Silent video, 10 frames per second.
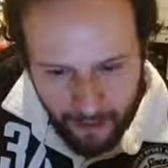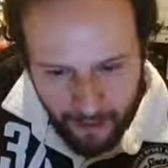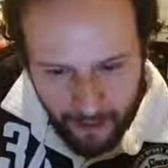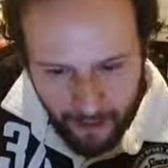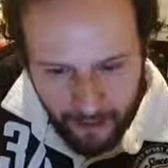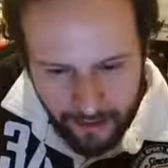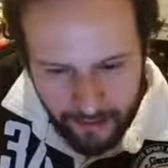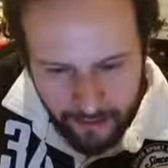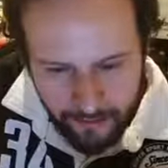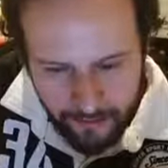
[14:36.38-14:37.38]
é,
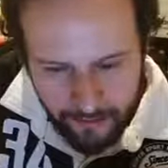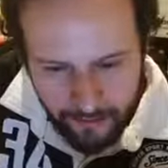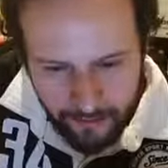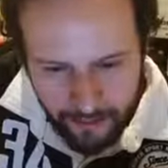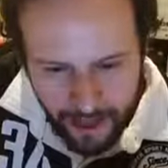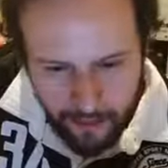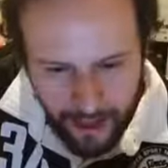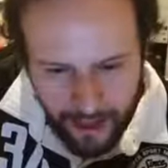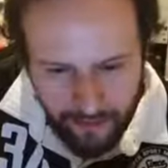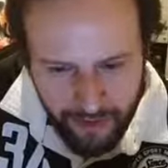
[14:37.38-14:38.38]
em
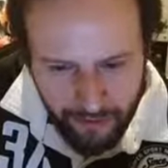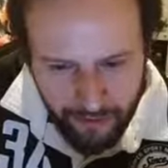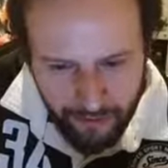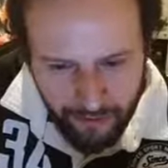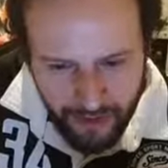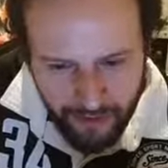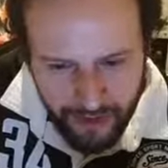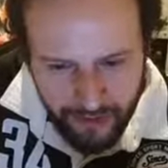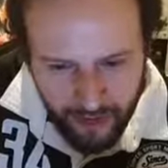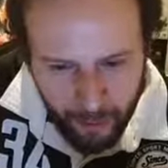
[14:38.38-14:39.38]
breve deve
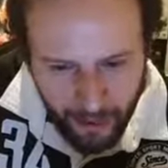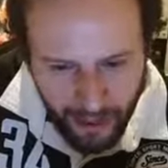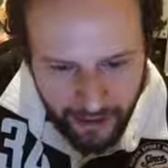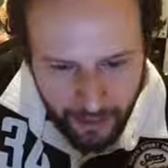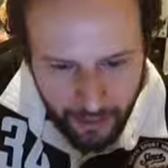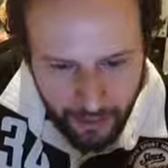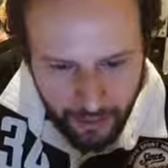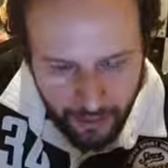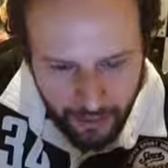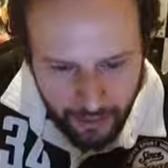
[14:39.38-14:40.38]
ser veiculado
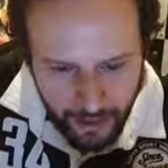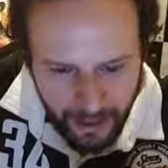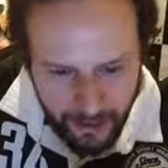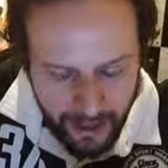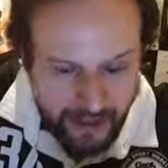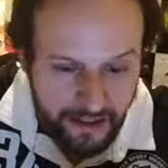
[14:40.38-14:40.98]
no, na, nas,